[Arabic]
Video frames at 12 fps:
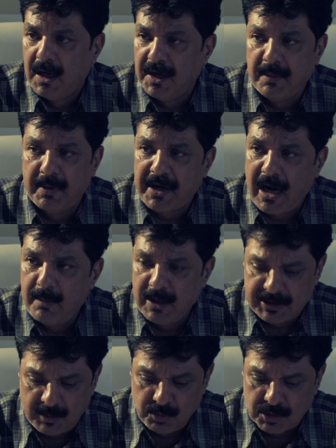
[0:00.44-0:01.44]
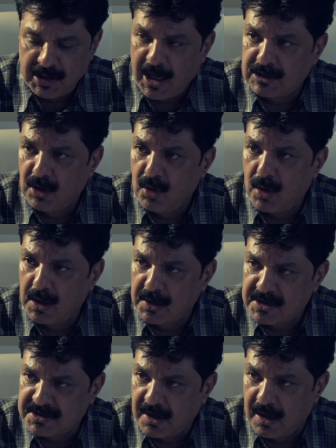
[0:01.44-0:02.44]
انا امبارح عملت بنود العقد اهو
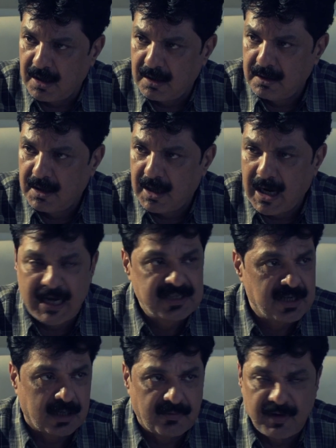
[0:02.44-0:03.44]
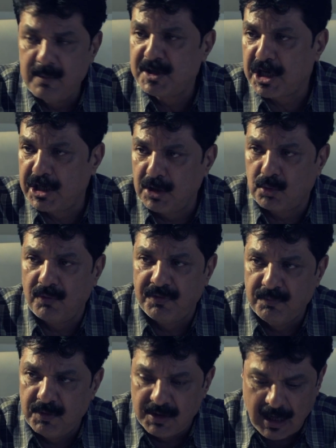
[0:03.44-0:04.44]
خلصتها عايز اعرف ايه مشاكلكم
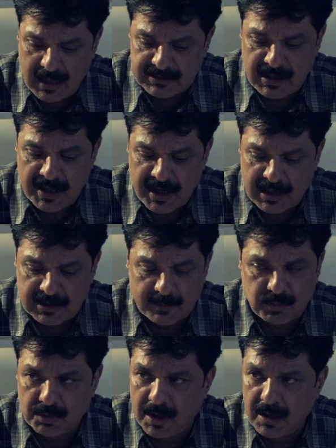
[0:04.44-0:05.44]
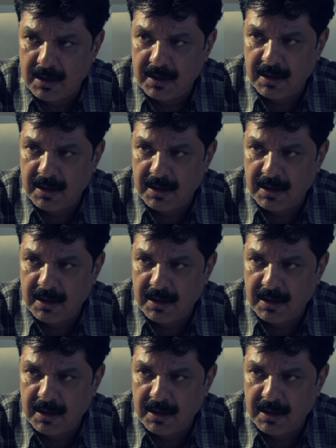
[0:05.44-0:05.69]
في بالعقد اللي انا كتبته ده